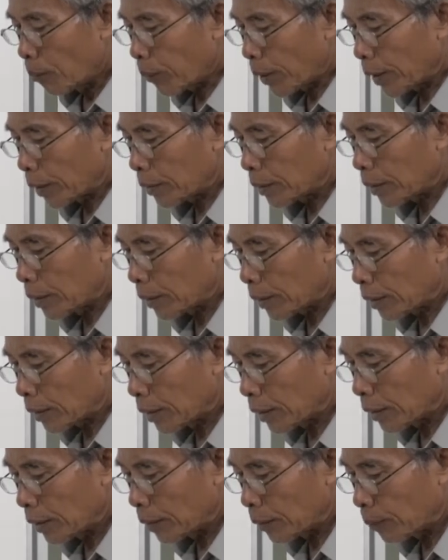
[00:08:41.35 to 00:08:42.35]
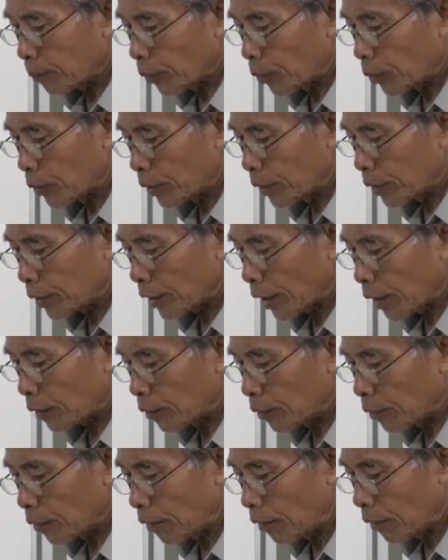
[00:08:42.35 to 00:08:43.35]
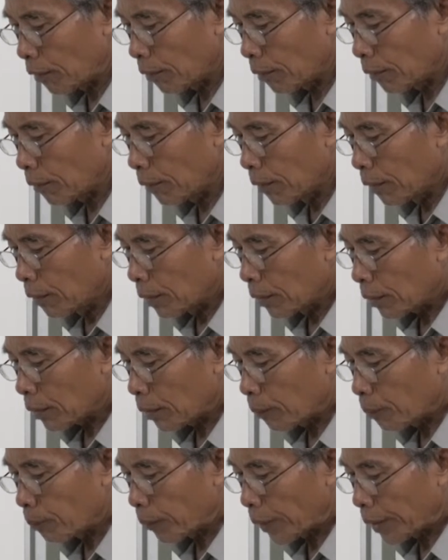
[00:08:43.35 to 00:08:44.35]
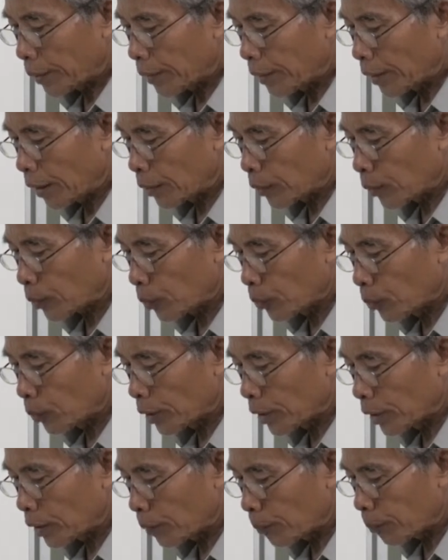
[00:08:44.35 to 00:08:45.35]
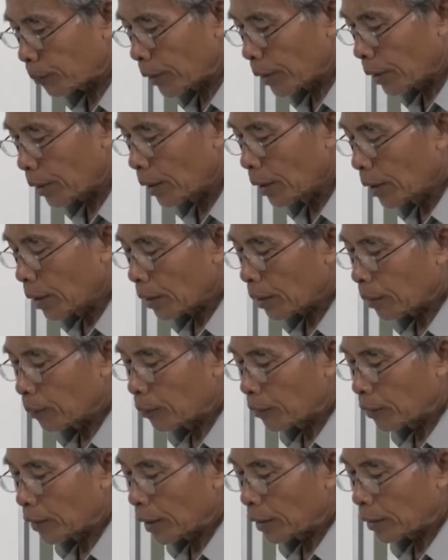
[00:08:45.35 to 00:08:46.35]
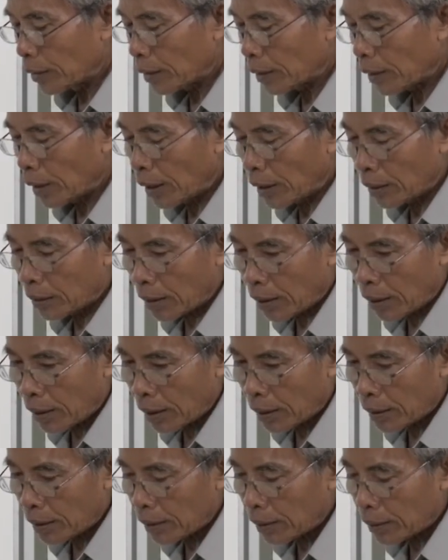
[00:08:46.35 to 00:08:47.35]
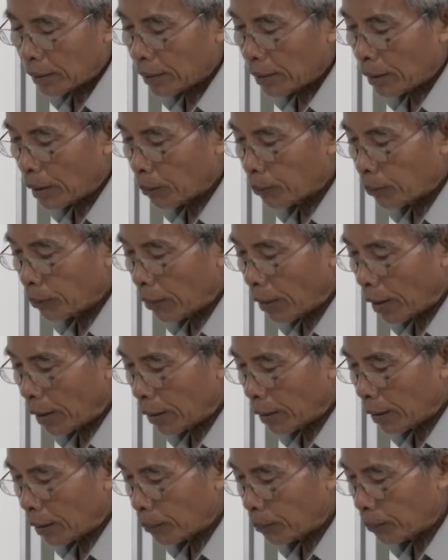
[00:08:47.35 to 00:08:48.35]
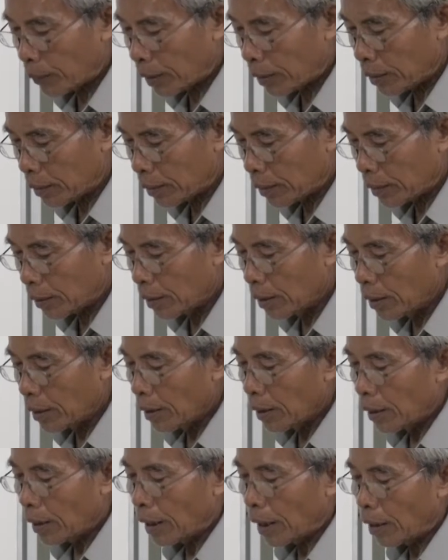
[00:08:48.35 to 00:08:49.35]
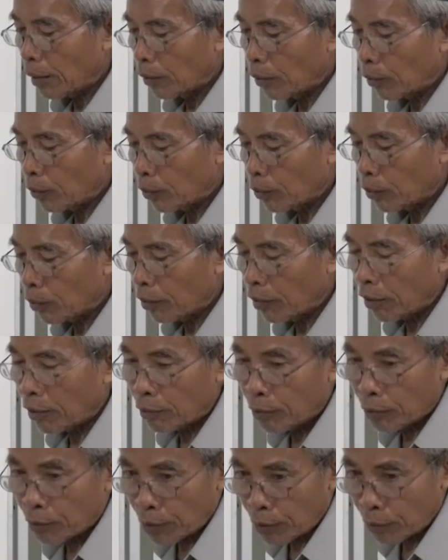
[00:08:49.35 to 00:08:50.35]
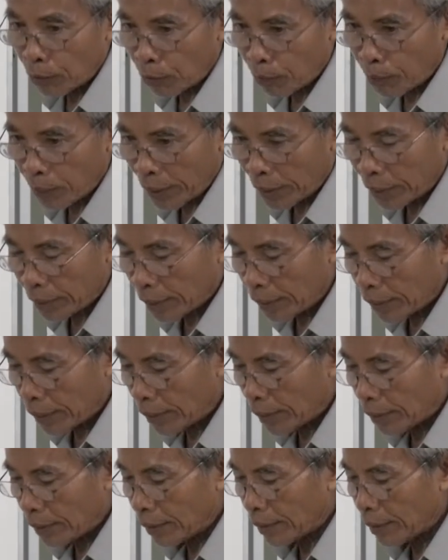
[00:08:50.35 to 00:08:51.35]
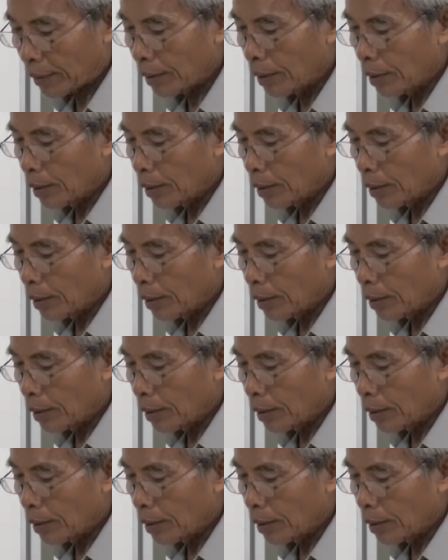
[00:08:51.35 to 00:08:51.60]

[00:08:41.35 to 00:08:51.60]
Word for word: pergi ke puncak gunung tempat yang sunyi sepi kemudian setelah terlahir dia pulang kembali lalu kono kono kono sing rumati